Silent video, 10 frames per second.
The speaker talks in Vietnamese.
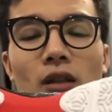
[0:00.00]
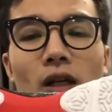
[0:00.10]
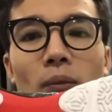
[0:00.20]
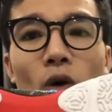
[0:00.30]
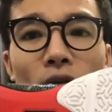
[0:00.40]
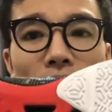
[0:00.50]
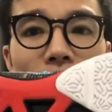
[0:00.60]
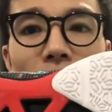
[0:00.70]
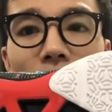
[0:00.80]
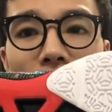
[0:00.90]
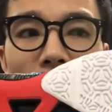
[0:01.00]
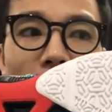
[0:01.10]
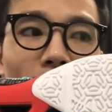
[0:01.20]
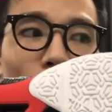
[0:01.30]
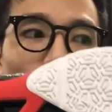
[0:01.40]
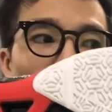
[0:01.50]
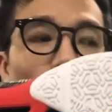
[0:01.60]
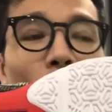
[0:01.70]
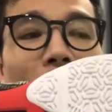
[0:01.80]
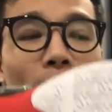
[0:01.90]
carbon này nó rất là nhẹ và nó có
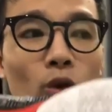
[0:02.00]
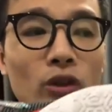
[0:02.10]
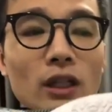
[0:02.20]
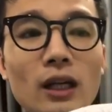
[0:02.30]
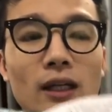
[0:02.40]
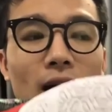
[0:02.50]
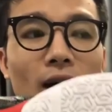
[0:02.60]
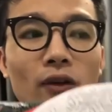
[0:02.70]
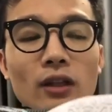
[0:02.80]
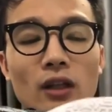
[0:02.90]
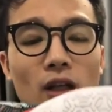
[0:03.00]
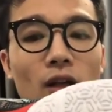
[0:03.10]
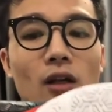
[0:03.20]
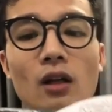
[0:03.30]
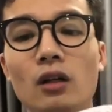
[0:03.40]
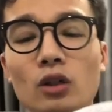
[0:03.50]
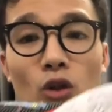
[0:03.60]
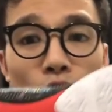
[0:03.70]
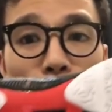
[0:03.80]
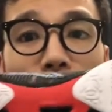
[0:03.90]
độ đàn hồi rất là cao nên là
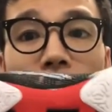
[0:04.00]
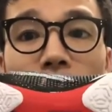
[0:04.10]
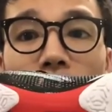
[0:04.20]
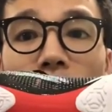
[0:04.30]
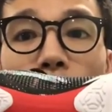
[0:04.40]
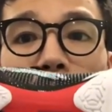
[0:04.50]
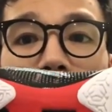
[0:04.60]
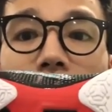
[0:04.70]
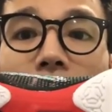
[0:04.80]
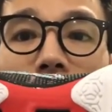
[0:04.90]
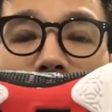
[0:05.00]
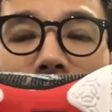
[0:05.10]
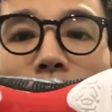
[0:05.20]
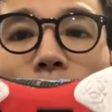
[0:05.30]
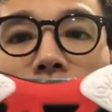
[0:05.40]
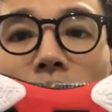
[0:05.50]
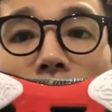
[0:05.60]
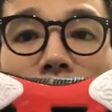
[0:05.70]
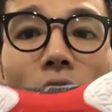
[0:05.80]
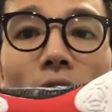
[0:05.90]
nó giúp hỗ trợ giảm chấn cũng
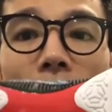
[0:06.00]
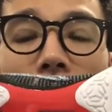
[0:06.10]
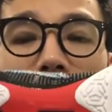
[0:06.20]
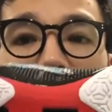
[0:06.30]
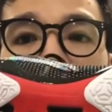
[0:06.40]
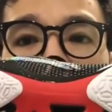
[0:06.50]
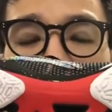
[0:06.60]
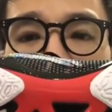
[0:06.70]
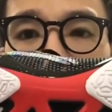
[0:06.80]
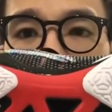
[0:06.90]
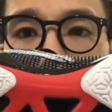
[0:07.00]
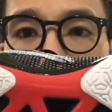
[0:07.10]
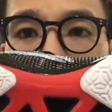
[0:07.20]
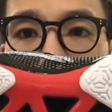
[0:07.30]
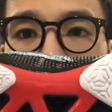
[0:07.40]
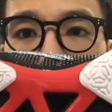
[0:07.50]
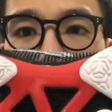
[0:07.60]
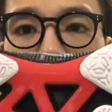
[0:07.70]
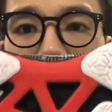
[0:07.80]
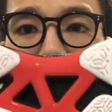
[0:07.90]
như là lực bật luôn nha mọi người
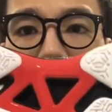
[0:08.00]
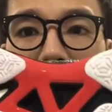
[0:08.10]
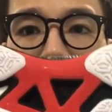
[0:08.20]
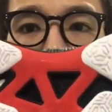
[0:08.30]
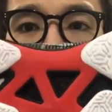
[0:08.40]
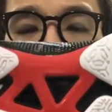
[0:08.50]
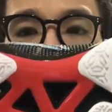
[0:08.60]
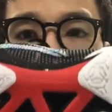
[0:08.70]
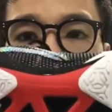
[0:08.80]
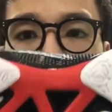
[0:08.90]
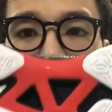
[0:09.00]
Đấy, truyền dẫn lực hấp thụ lực